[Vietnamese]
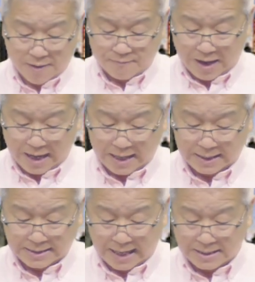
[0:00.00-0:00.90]
Và
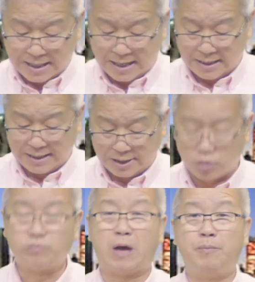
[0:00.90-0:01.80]
cái căn này là ngay
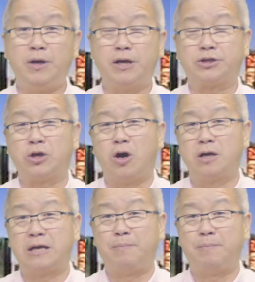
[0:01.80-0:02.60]
trung tâm lý Sài Gòn,